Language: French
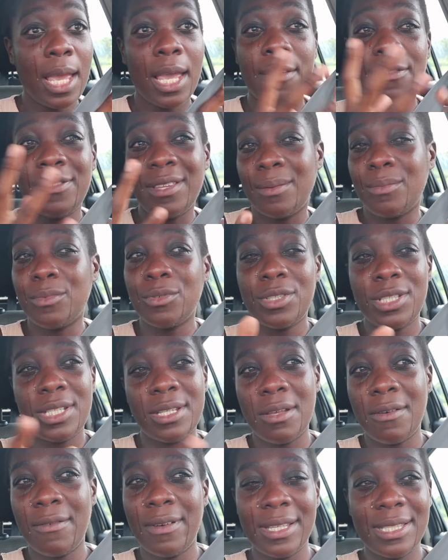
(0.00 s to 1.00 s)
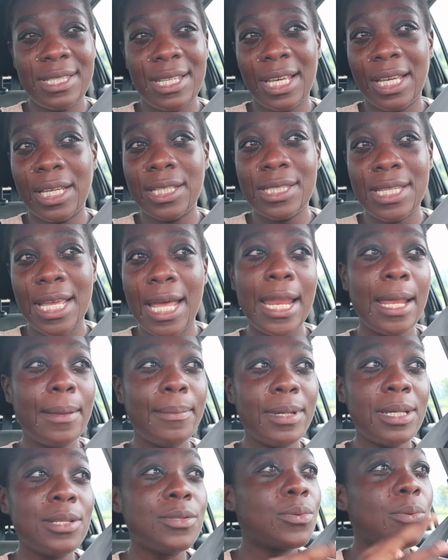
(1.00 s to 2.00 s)
Et finalement, je dis non, vas-y, reste à la
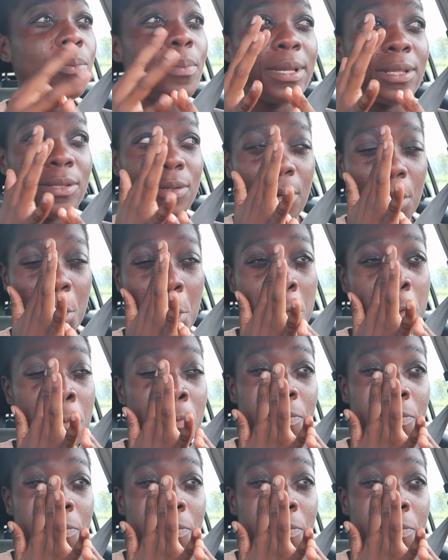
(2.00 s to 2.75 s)
maison parce que